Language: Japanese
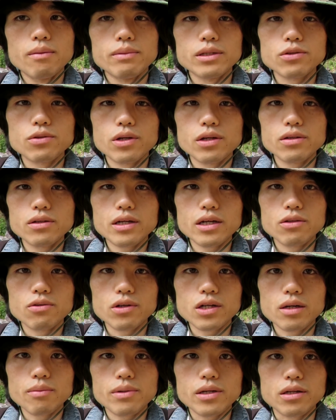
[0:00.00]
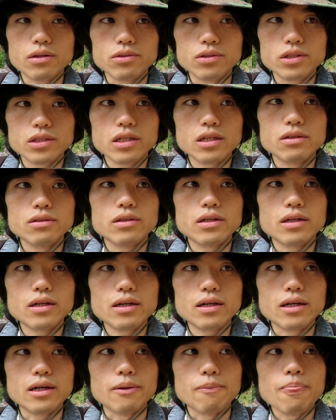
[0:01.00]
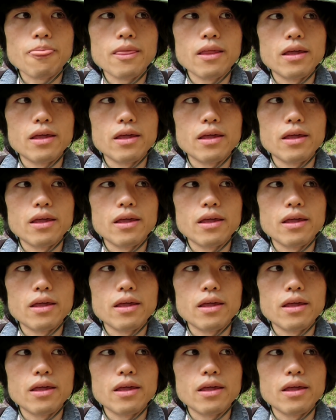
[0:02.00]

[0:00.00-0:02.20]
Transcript: あ、それぐらいのカメラを使うなら、